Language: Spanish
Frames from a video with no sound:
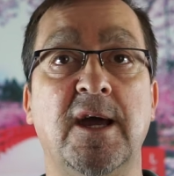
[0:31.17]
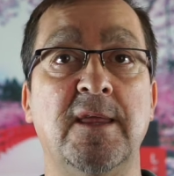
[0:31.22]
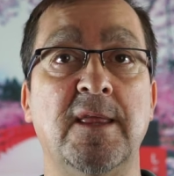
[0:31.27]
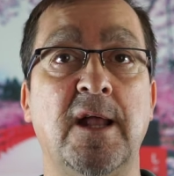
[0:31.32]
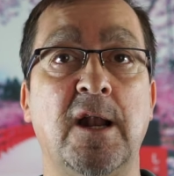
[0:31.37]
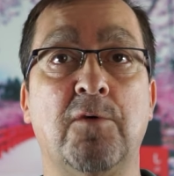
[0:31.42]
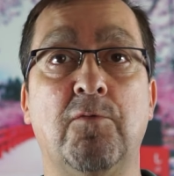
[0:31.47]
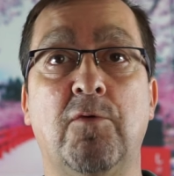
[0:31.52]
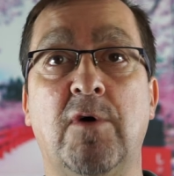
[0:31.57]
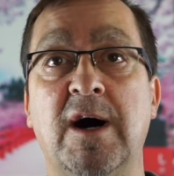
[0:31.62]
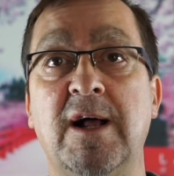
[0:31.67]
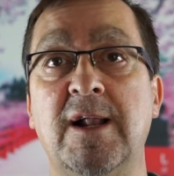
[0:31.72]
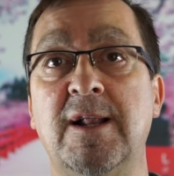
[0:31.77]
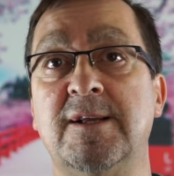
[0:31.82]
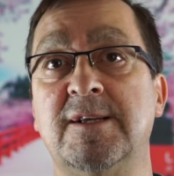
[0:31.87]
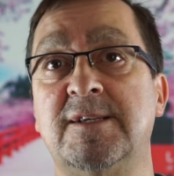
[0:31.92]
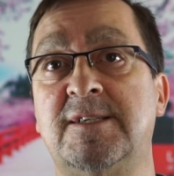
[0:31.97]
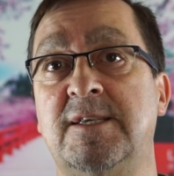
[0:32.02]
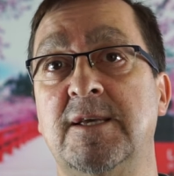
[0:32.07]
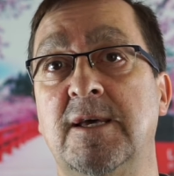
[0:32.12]
en el
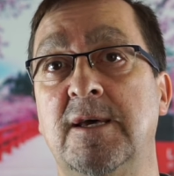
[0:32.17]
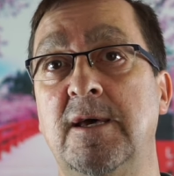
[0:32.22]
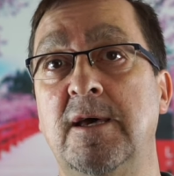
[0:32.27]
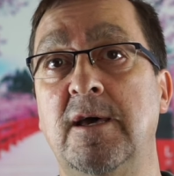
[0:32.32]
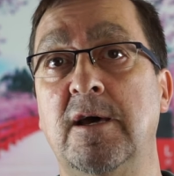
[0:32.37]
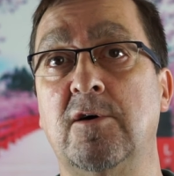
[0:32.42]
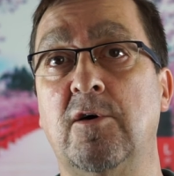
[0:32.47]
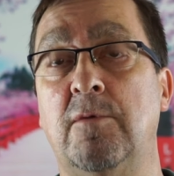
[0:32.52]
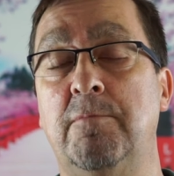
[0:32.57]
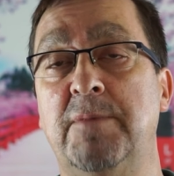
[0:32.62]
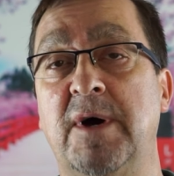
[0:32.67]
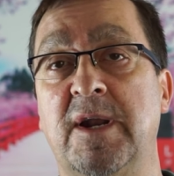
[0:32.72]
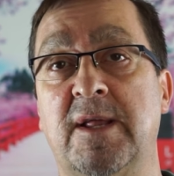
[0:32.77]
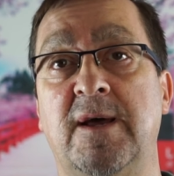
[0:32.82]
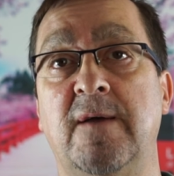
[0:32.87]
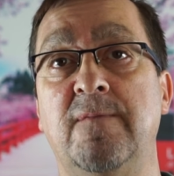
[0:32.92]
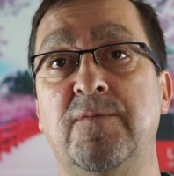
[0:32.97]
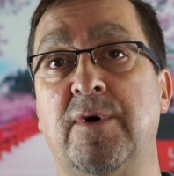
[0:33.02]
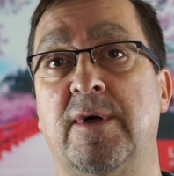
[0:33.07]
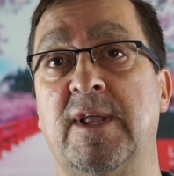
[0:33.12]
cual se
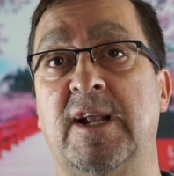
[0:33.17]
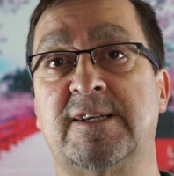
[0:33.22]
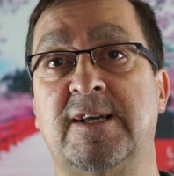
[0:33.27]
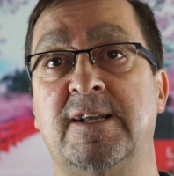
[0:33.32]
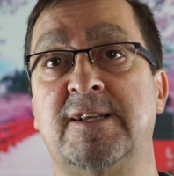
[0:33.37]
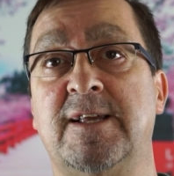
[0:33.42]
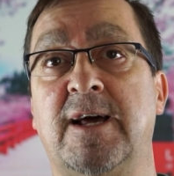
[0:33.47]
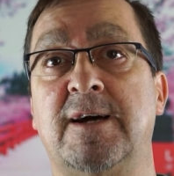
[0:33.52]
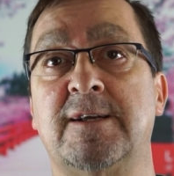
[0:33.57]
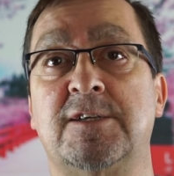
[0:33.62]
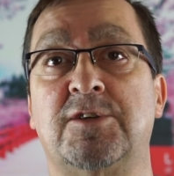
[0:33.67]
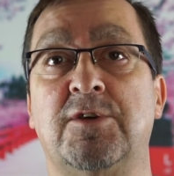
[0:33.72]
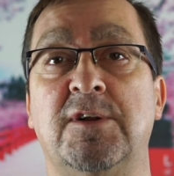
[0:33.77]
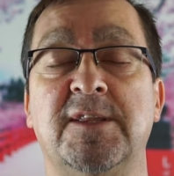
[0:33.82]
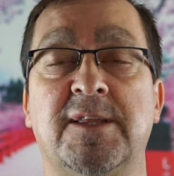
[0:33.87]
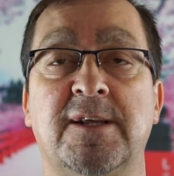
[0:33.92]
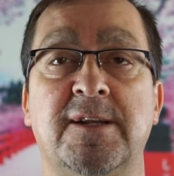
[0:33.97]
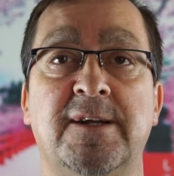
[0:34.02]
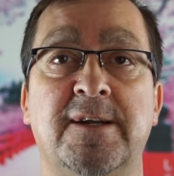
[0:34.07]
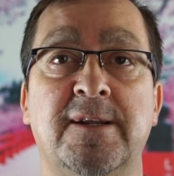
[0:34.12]
convergen todas las características que
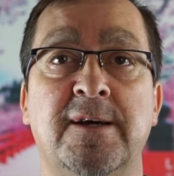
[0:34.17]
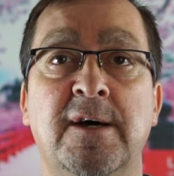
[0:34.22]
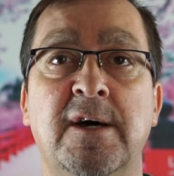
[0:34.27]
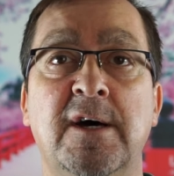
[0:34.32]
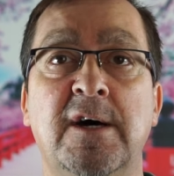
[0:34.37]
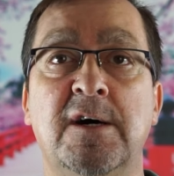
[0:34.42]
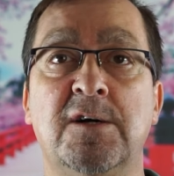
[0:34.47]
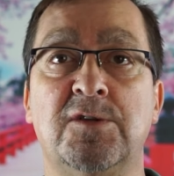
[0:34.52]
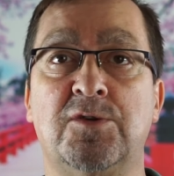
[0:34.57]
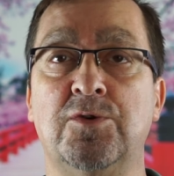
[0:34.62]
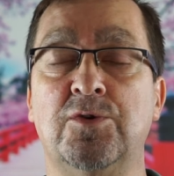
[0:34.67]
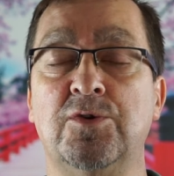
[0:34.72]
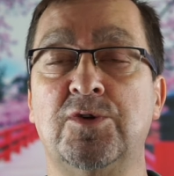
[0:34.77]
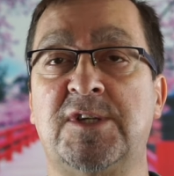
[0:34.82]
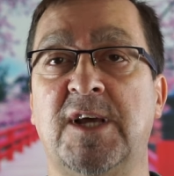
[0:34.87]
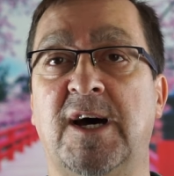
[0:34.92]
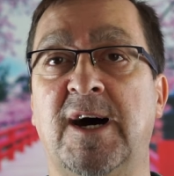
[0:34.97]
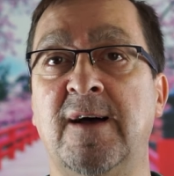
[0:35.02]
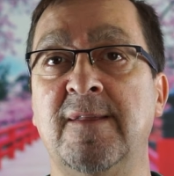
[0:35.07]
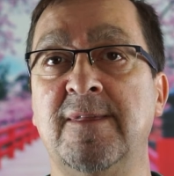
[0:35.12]
suele tener
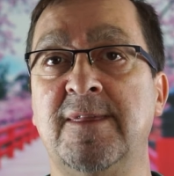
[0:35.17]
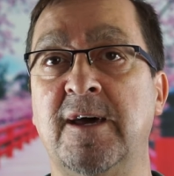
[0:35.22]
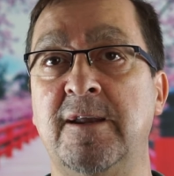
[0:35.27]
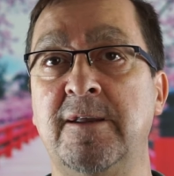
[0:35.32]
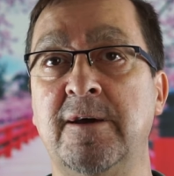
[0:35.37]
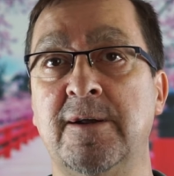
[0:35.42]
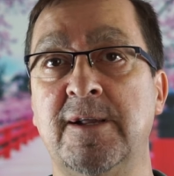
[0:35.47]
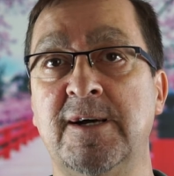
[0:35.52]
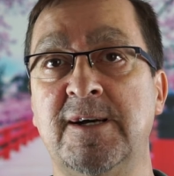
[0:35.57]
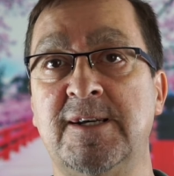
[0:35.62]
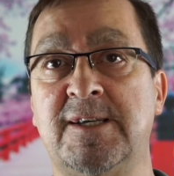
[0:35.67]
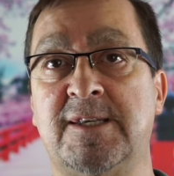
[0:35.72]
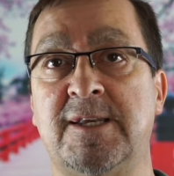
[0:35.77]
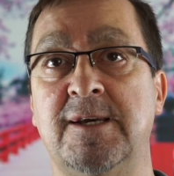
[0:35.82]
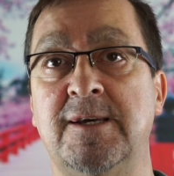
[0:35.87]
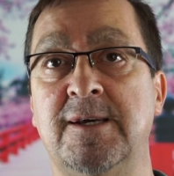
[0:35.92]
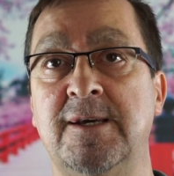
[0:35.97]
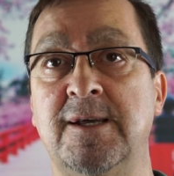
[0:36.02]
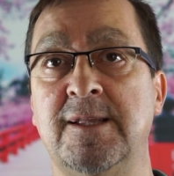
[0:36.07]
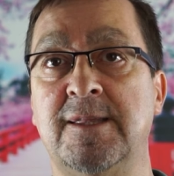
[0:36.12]
sus anteriores
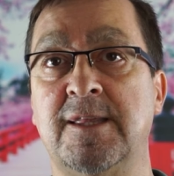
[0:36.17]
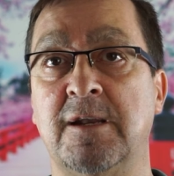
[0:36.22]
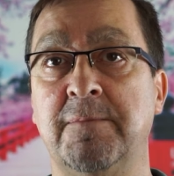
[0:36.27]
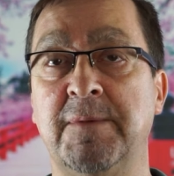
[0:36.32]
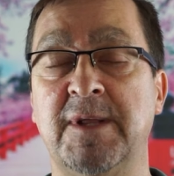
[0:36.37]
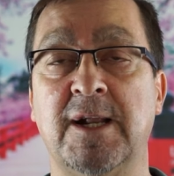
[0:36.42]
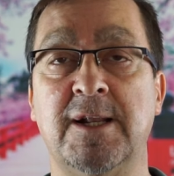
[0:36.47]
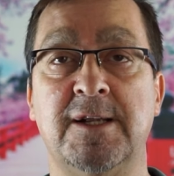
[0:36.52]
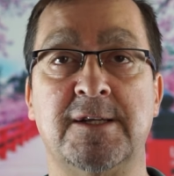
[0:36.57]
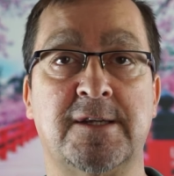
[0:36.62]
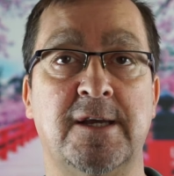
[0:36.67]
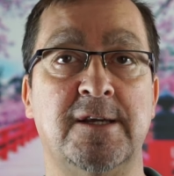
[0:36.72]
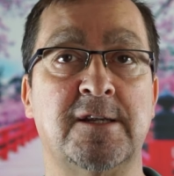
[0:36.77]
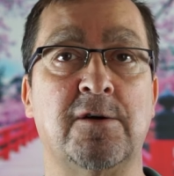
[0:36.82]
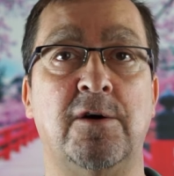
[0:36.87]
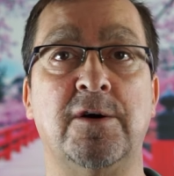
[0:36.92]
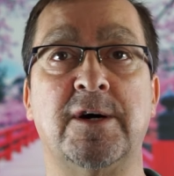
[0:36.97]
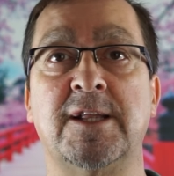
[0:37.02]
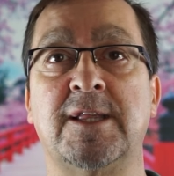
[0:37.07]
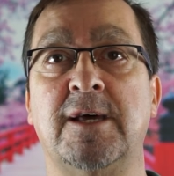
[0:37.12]
eh, terminales, que
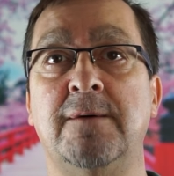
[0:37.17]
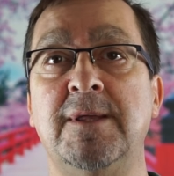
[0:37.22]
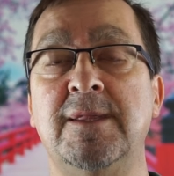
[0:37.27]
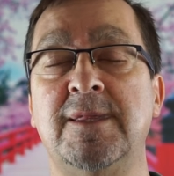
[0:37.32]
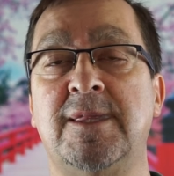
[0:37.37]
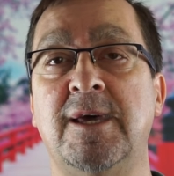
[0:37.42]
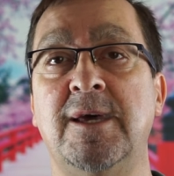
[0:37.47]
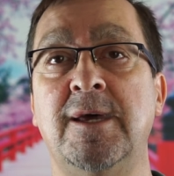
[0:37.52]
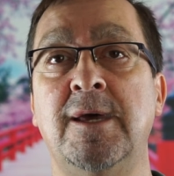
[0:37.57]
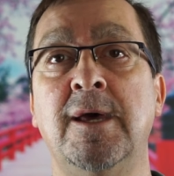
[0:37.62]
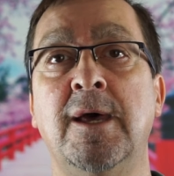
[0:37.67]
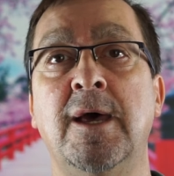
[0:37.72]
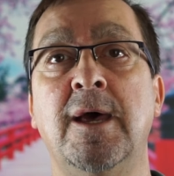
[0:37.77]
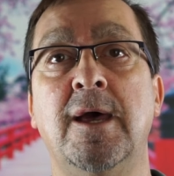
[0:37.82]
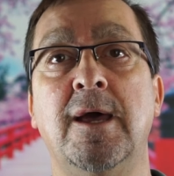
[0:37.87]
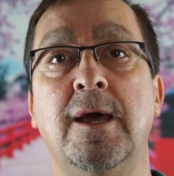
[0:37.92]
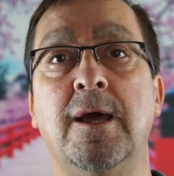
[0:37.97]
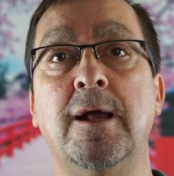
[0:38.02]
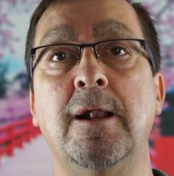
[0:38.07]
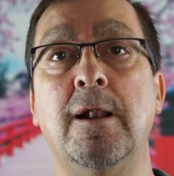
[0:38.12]
es concretamente
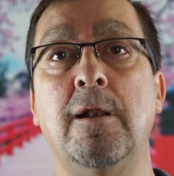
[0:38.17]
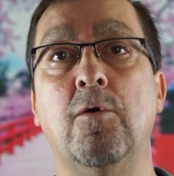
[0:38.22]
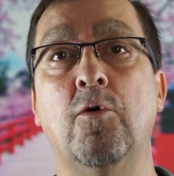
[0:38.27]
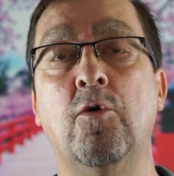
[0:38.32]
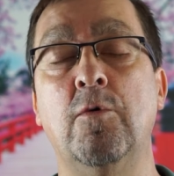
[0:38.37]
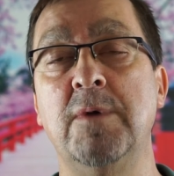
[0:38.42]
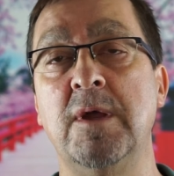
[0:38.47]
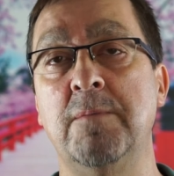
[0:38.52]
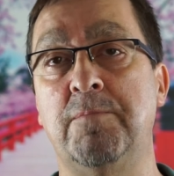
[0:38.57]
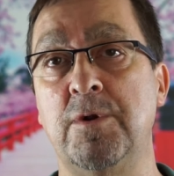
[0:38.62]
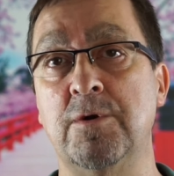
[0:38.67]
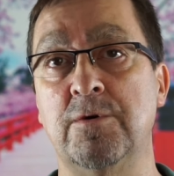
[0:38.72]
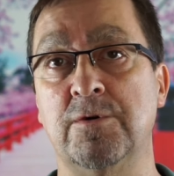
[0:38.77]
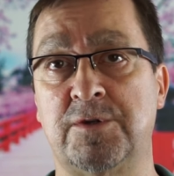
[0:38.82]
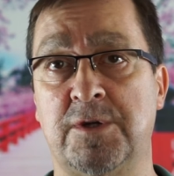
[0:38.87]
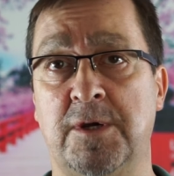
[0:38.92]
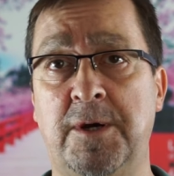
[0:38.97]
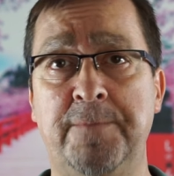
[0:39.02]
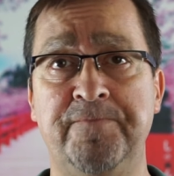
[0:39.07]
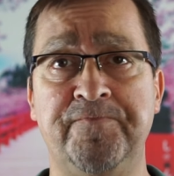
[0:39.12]
el UMI
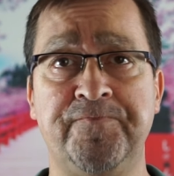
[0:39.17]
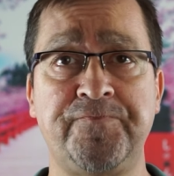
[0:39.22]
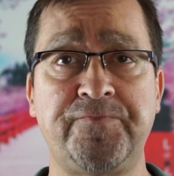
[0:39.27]
Plus.